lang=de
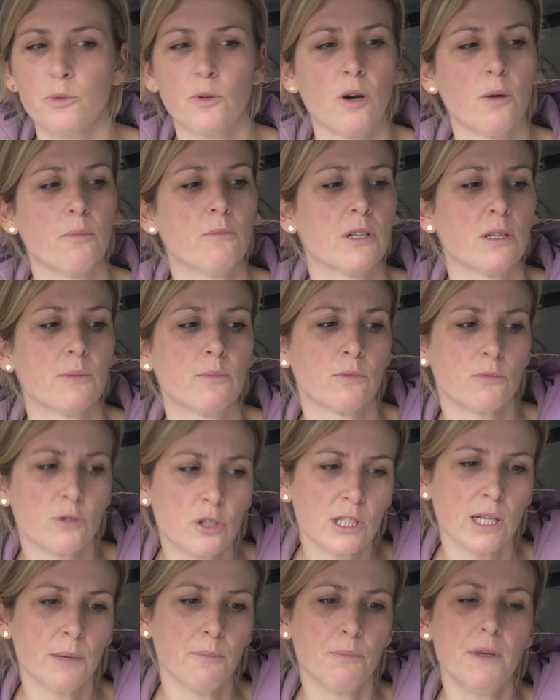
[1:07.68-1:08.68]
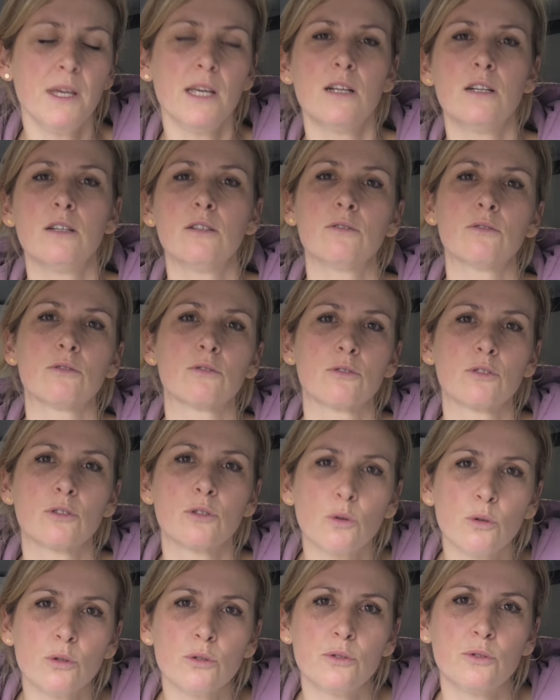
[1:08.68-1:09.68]
bekommt mit einem stabilen und
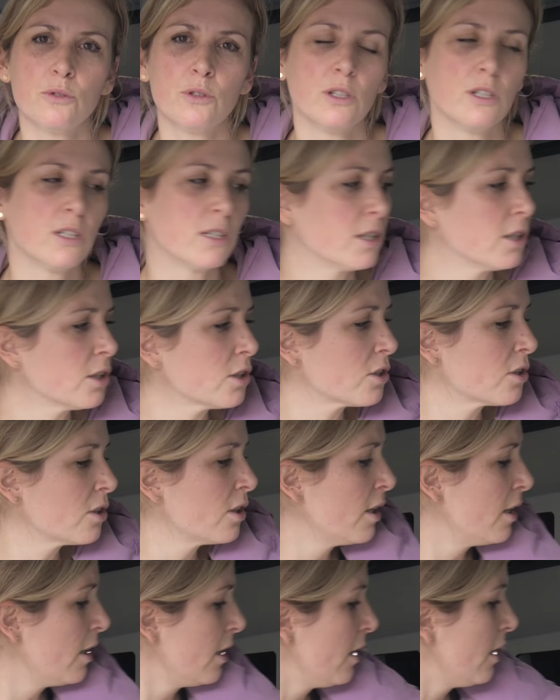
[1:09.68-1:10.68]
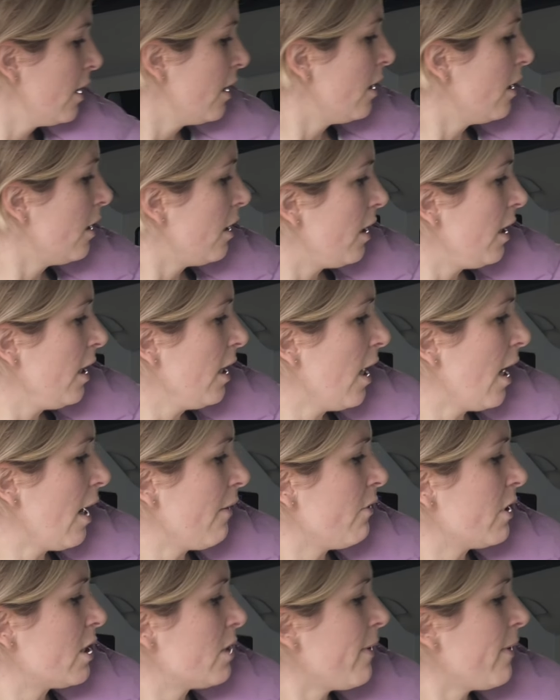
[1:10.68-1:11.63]
großzügigen Tisch. Hier haben wir